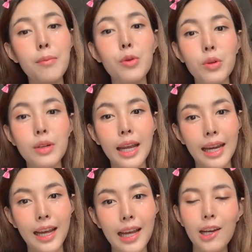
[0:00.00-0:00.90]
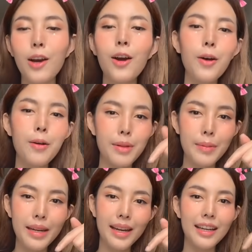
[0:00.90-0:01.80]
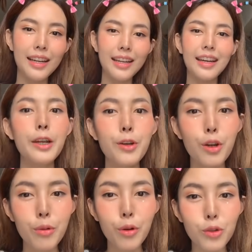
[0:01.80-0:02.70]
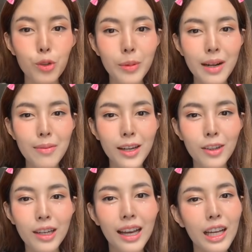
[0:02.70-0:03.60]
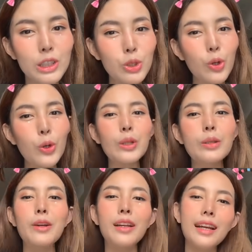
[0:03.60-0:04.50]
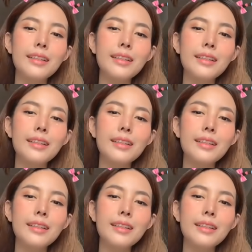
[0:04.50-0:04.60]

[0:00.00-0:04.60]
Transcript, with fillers: ลุคไหนนะคะก็คอมเมนต์มาได้ข้างล่างนะคะเดี๋ยวบิวขอตัวไปทำงานก่อนละค่ะทุกคนไปก่อนค่ะ